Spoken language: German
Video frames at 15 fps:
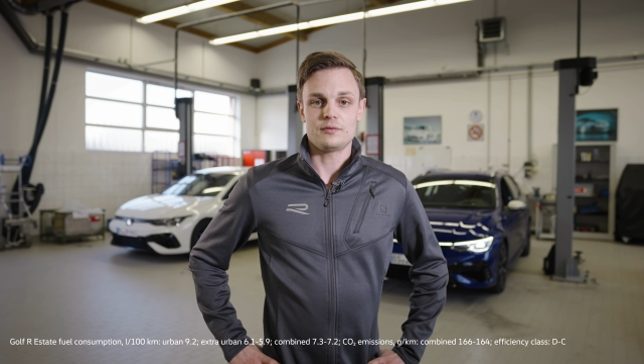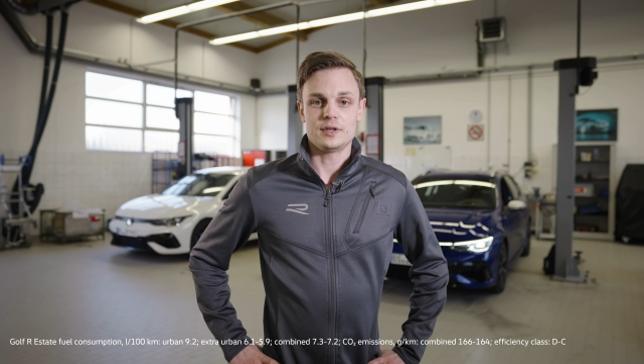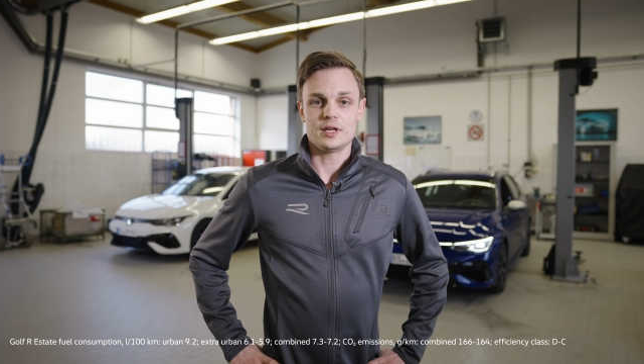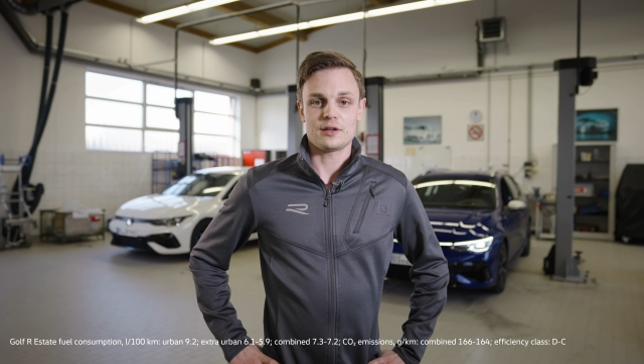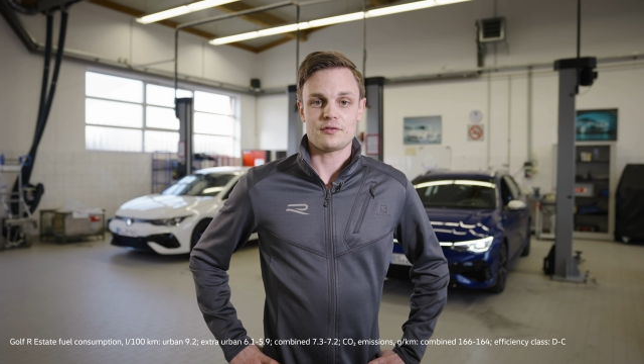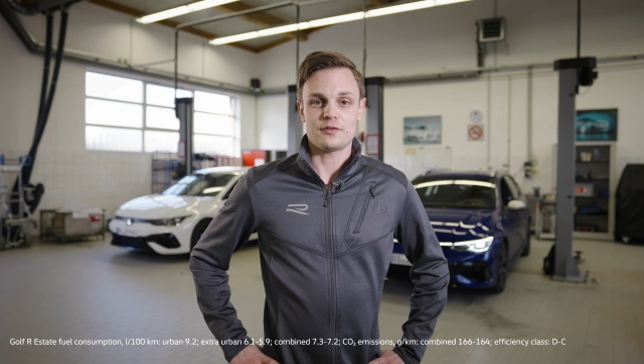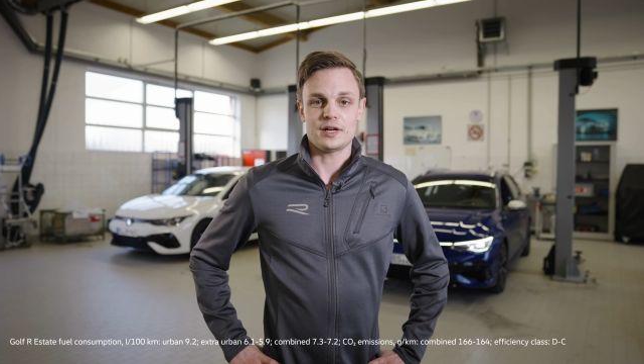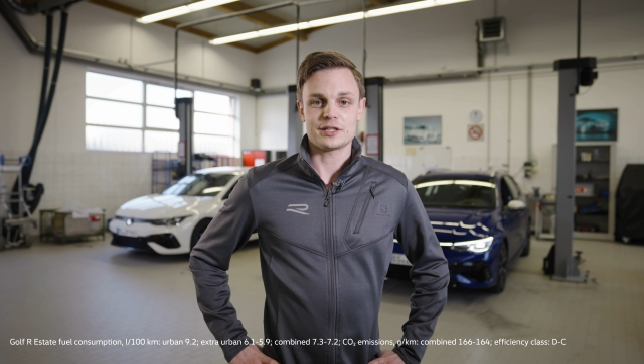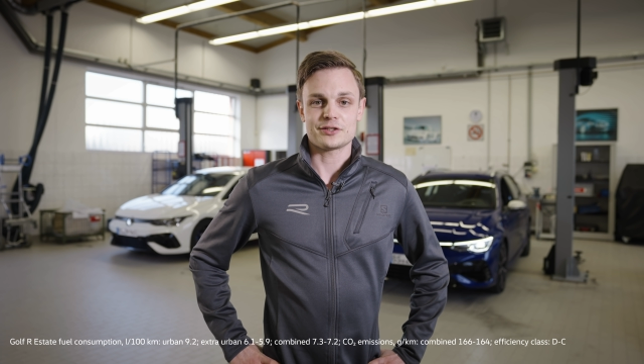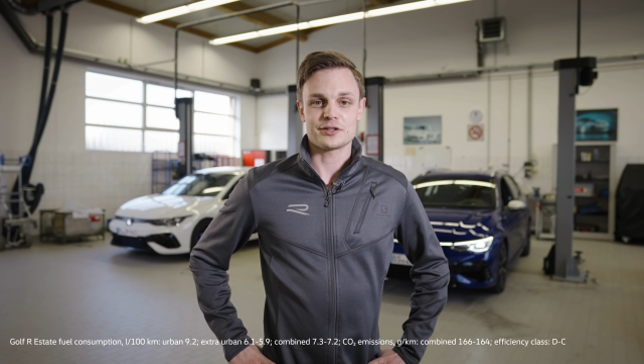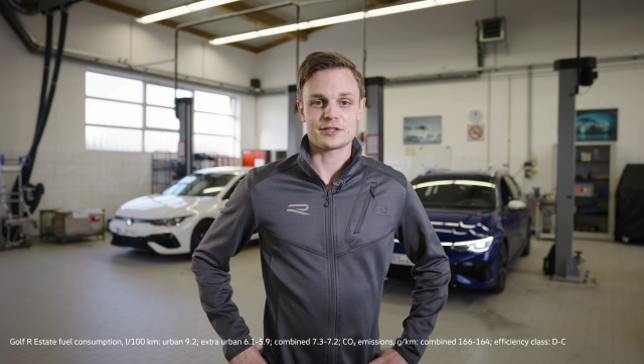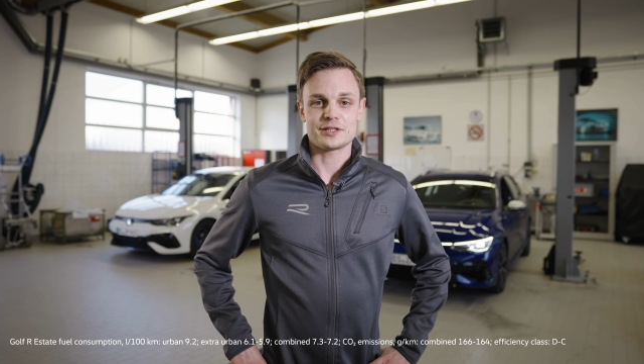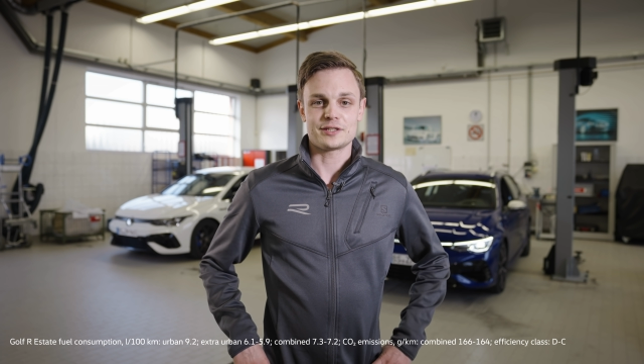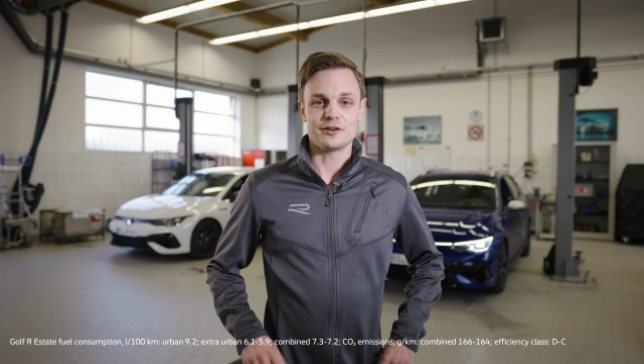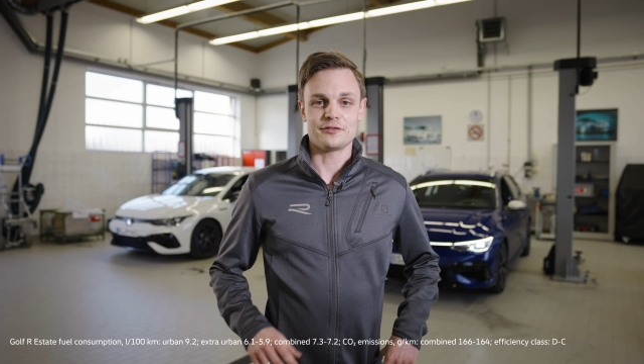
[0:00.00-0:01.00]
wie das Fahrzeug
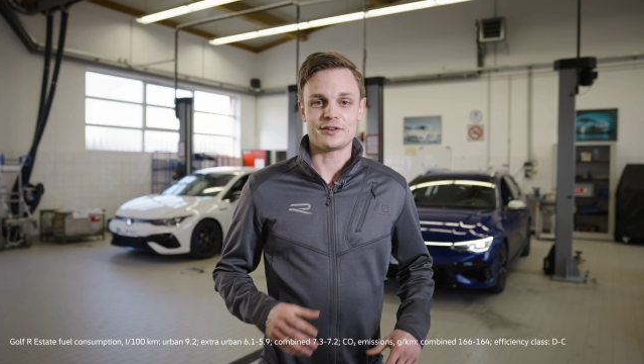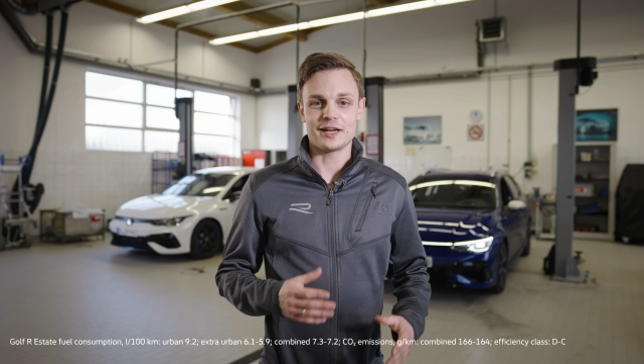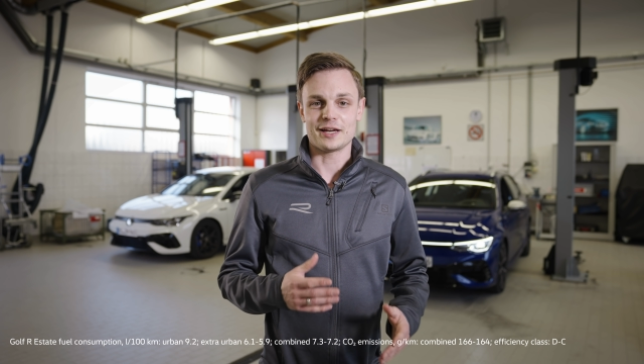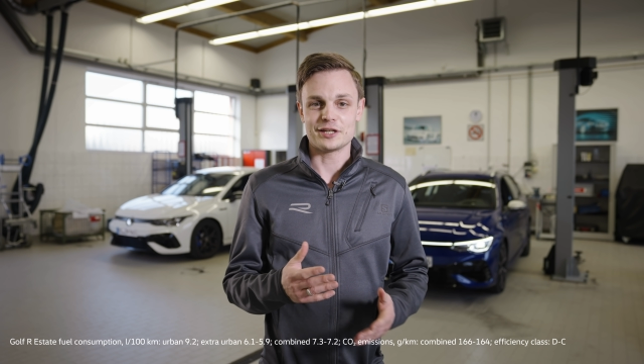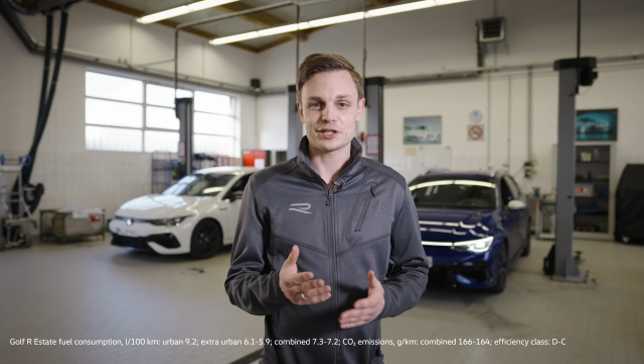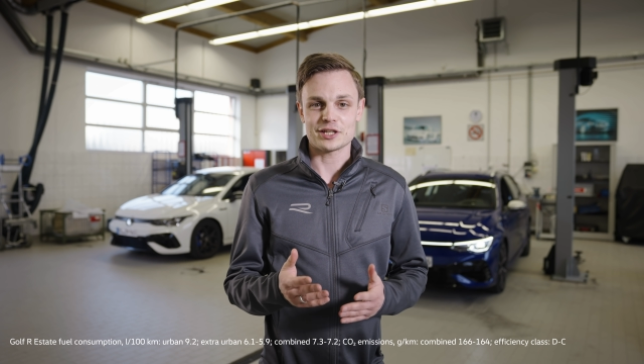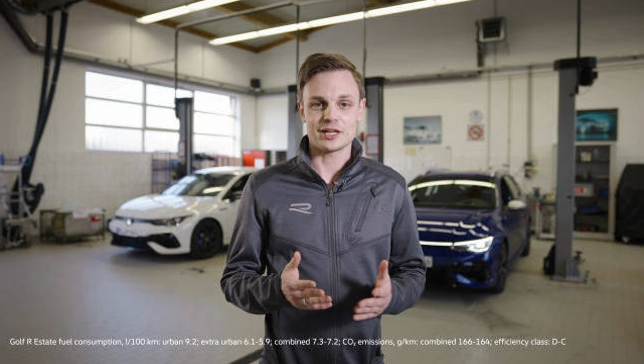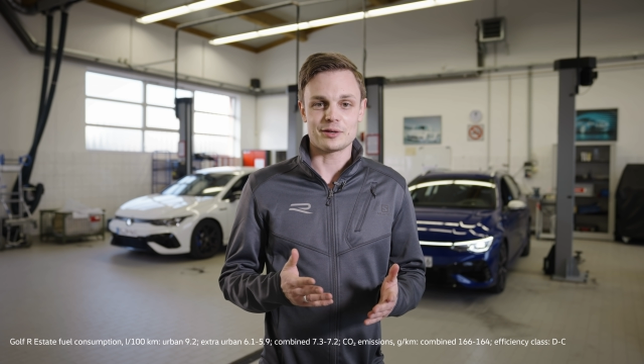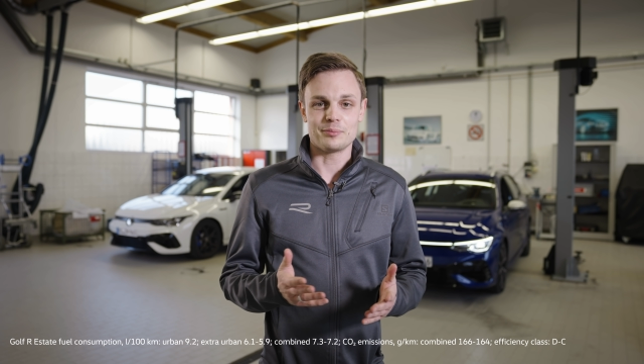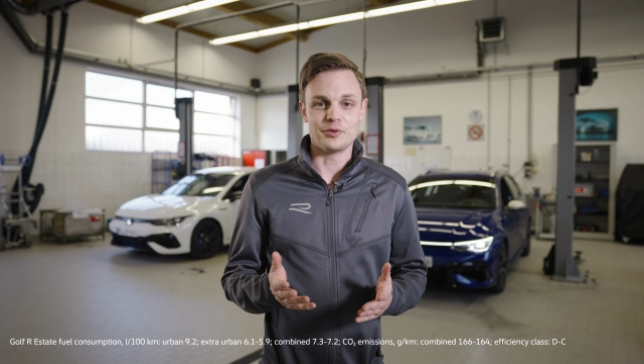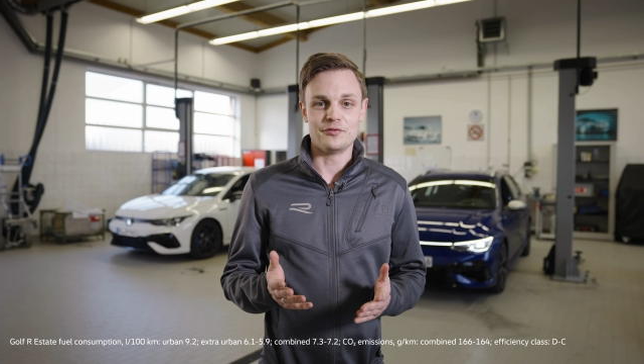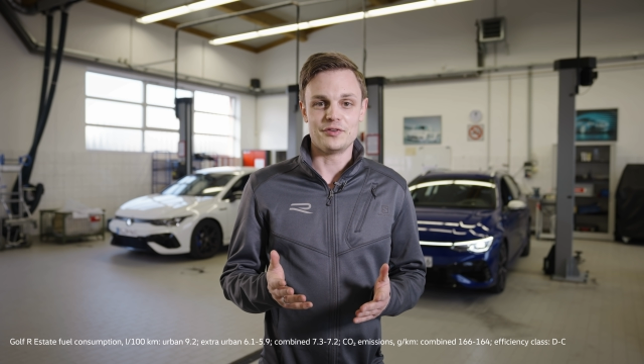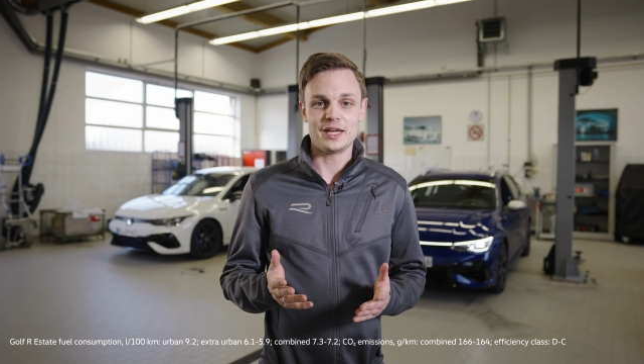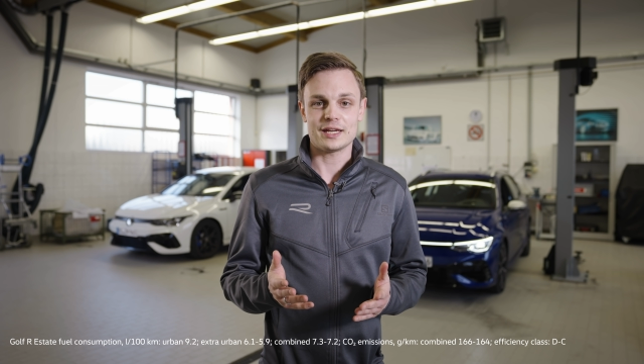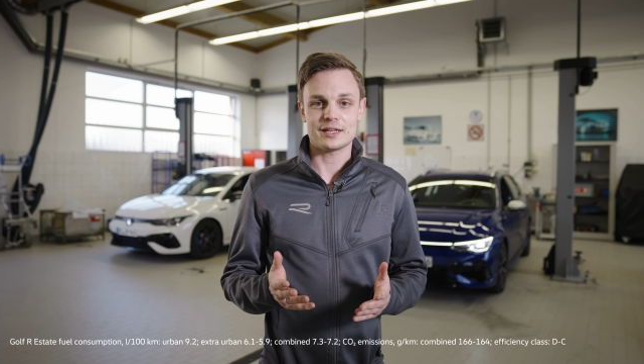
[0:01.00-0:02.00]
sich auf der Rennstrecke
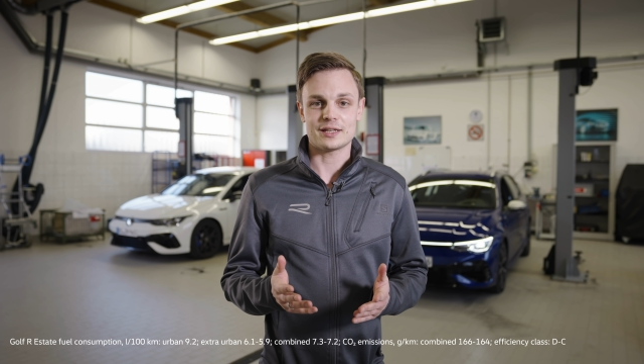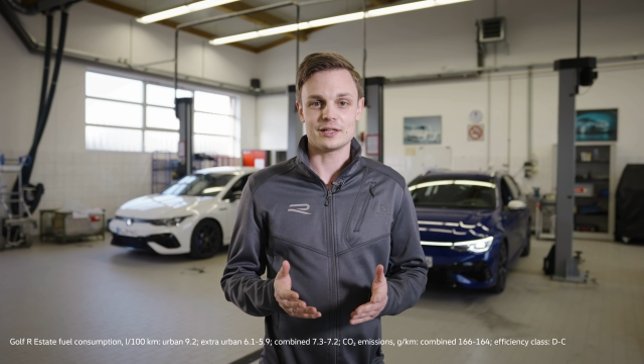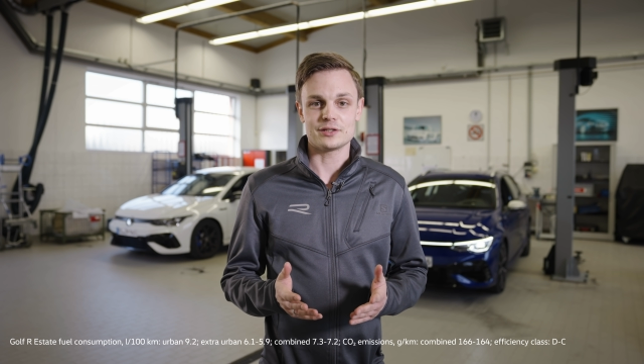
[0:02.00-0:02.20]
bewegt,